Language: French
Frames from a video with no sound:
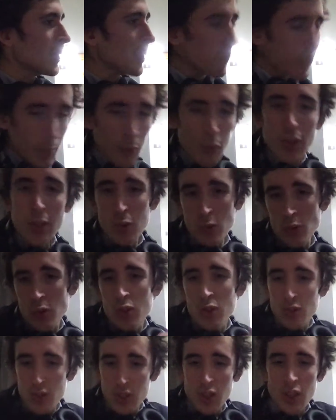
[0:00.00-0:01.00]
et oui, donc
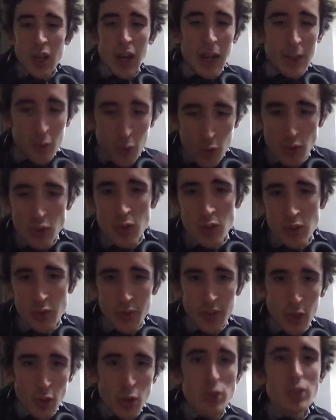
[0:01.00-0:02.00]
euh, à cause de ce
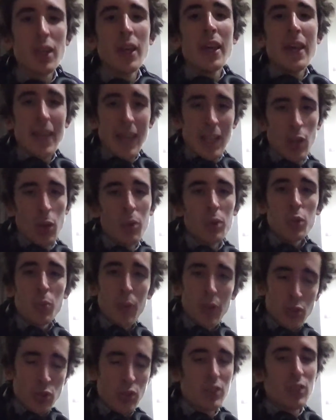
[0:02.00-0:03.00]
virus, énormément de
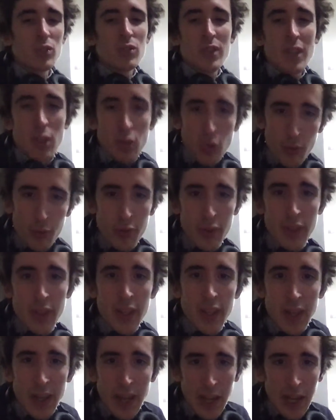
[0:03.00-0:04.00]
personnes ont été
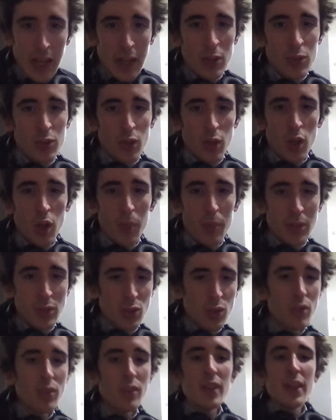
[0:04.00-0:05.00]
confinées dans leur
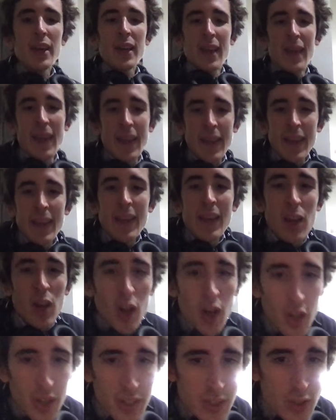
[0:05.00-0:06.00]
maison et
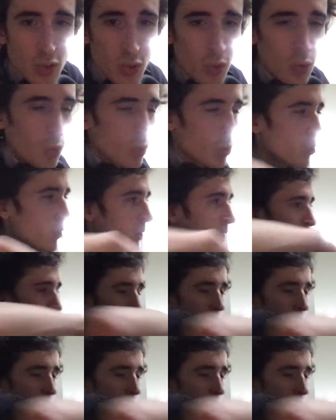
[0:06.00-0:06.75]
euh, ils, ont, ils ont